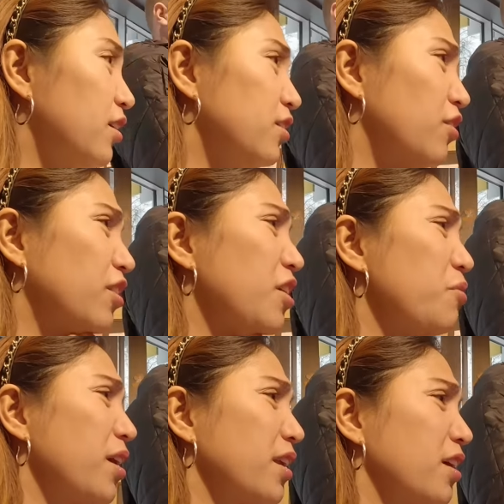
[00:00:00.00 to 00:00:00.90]
The only
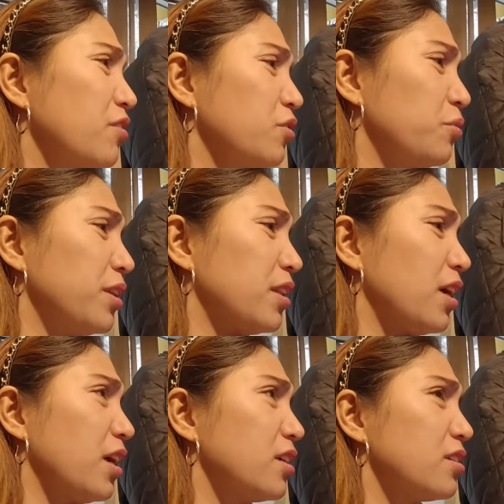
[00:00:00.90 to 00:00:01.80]
one, I don't want
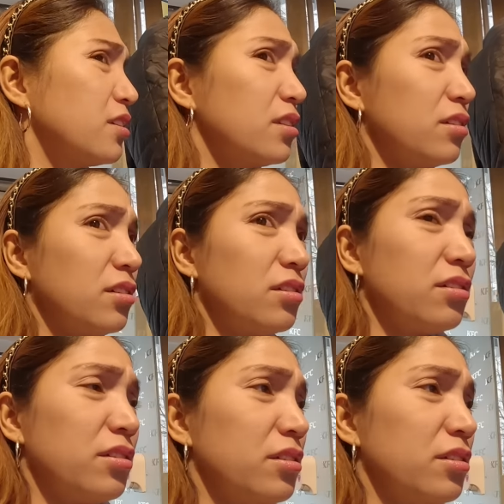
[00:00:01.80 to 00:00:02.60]
us, you know.